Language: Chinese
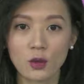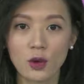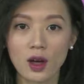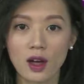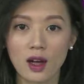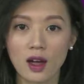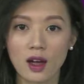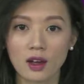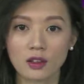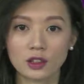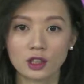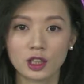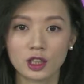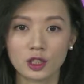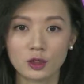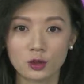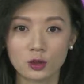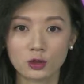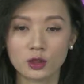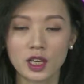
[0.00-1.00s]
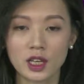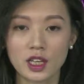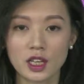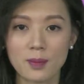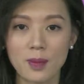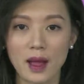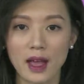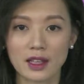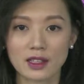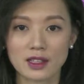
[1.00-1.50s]
万豪提出的一
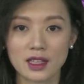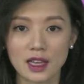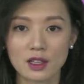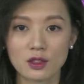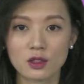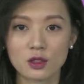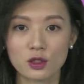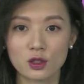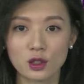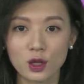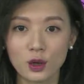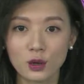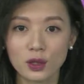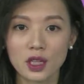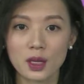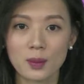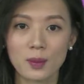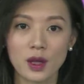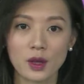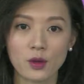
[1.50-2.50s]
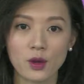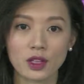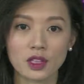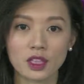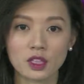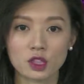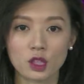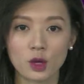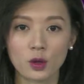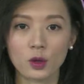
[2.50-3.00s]
百三十六亿美元
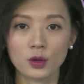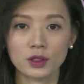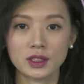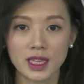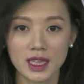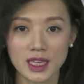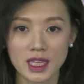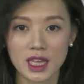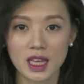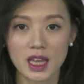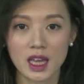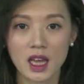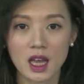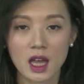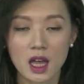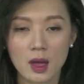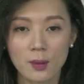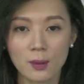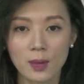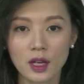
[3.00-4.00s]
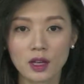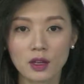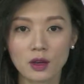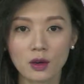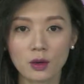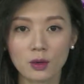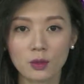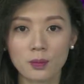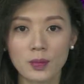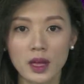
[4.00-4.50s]
的收购建议。每
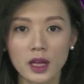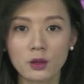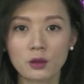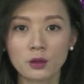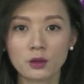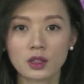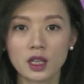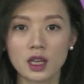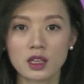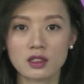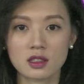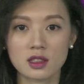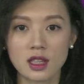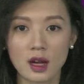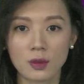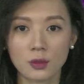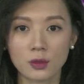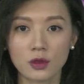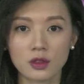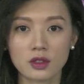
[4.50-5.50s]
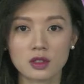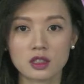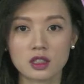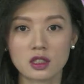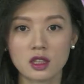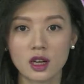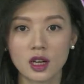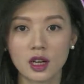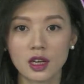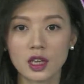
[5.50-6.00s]
股美股的 Starwood 是
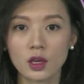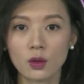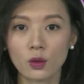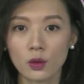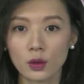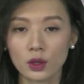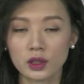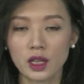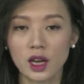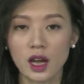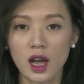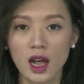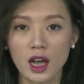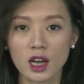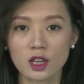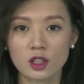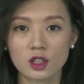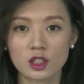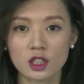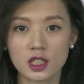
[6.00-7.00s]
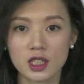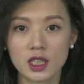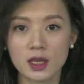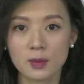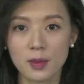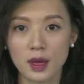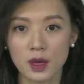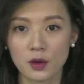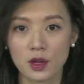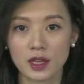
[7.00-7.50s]
可以获得二十一
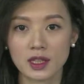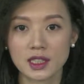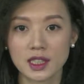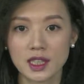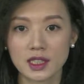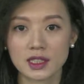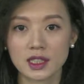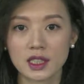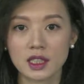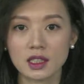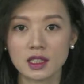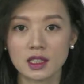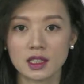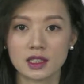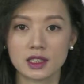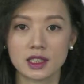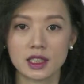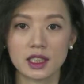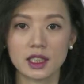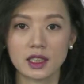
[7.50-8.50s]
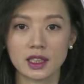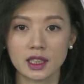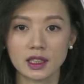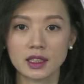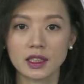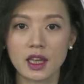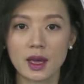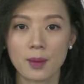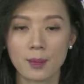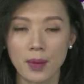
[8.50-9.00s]
美元现金以及
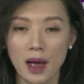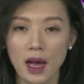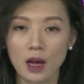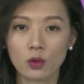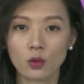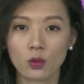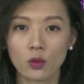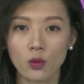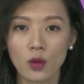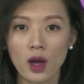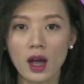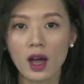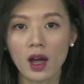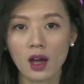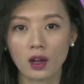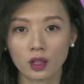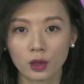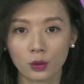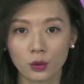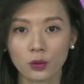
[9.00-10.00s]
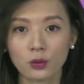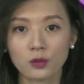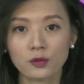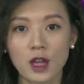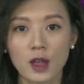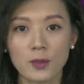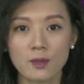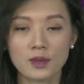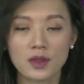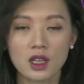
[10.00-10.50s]
零点八股万豪的股
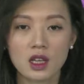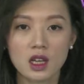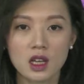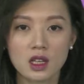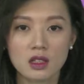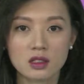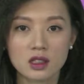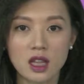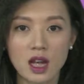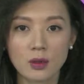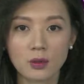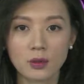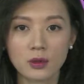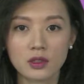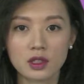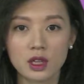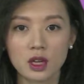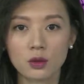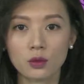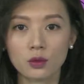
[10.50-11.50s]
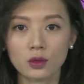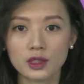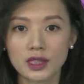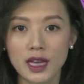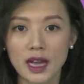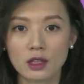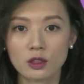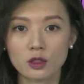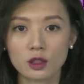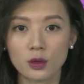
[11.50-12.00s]
份。Starwood 的股
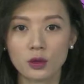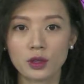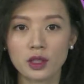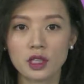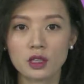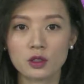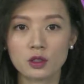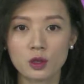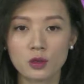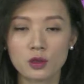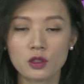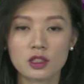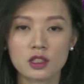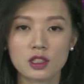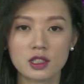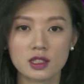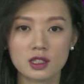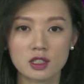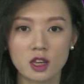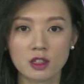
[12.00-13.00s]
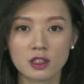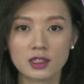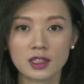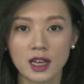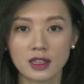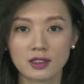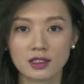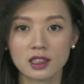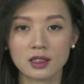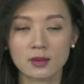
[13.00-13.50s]
价周一收市升
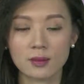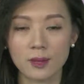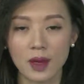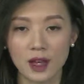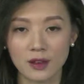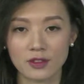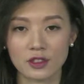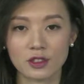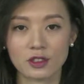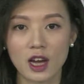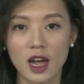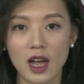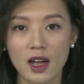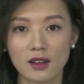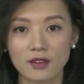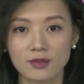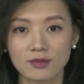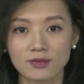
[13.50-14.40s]
将近百分之二。